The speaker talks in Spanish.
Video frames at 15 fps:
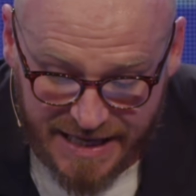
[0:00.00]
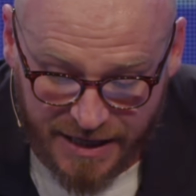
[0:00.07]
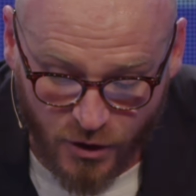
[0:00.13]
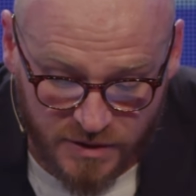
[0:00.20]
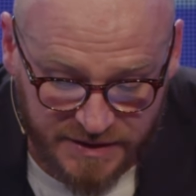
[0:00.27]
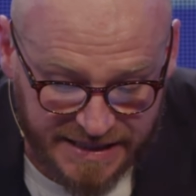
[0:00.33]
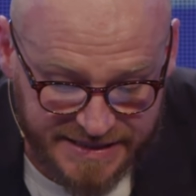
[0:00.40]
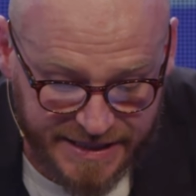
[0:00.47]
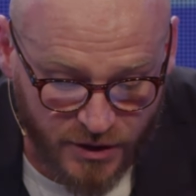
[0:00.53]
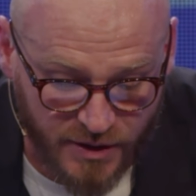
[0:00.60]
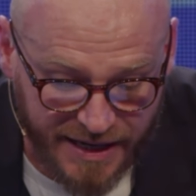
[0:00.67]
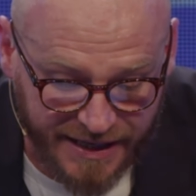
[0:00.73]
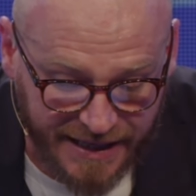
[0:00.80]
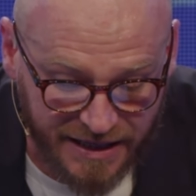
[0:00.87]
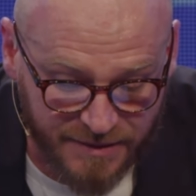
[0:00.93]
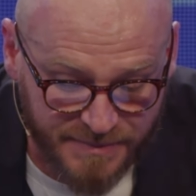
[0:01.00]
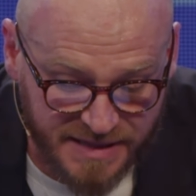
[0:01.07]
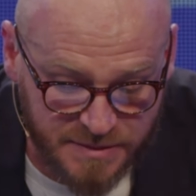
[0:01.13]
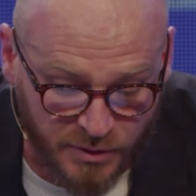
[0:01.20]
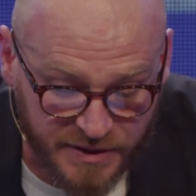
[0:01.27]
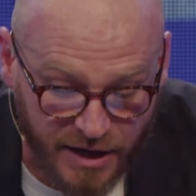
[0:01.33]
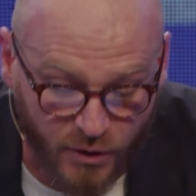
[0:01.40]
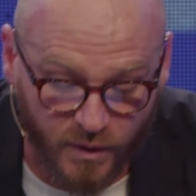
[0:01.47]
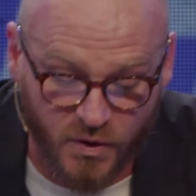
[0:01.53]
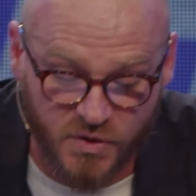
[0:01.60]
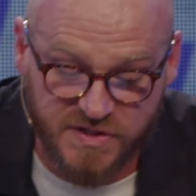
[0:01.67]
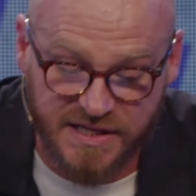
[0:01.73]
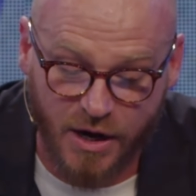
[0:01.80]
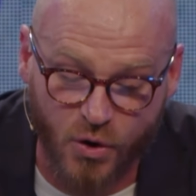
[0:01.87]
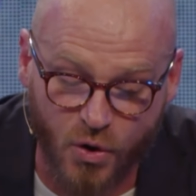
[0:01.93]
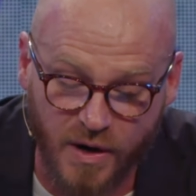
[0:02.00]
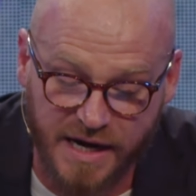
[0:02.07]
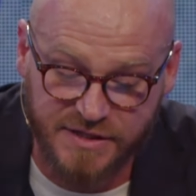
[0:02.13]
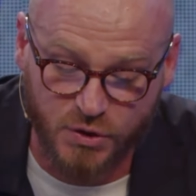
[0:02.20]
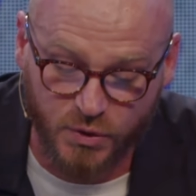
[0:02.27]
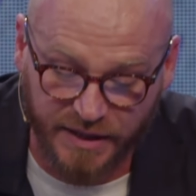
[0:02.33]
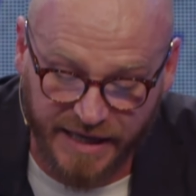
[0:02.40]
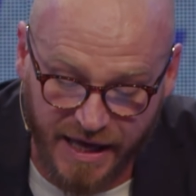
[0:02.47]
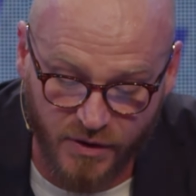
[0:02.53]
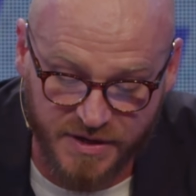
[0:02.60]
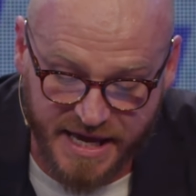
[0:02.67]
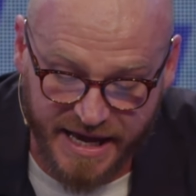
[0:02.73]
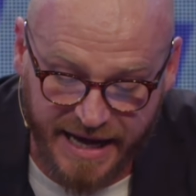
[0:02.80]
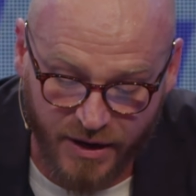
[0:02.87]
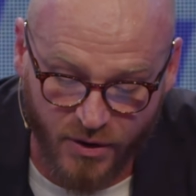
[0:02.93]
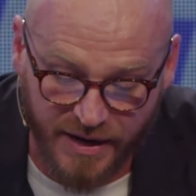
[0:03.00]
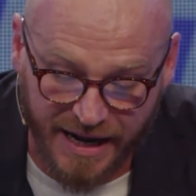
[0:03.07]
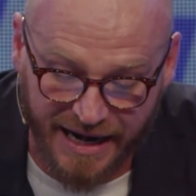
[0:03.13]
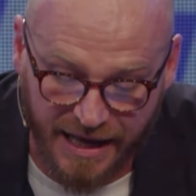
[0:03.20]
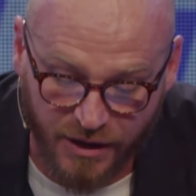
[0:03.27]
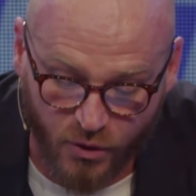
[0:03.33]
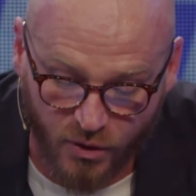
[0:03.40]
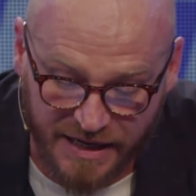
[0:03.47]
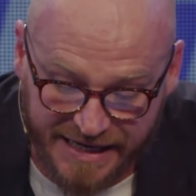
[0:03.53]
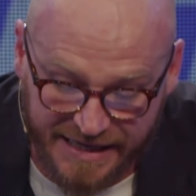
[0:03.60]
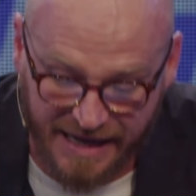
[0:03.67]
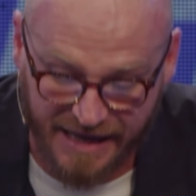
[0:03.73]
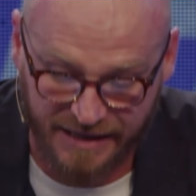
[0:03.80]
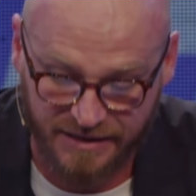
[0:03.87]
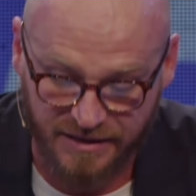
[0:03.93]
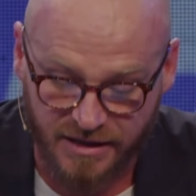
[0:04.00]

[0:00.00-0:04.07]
le acontecieron aquel mismo día cuando Saúl y su criado llegaron a la colina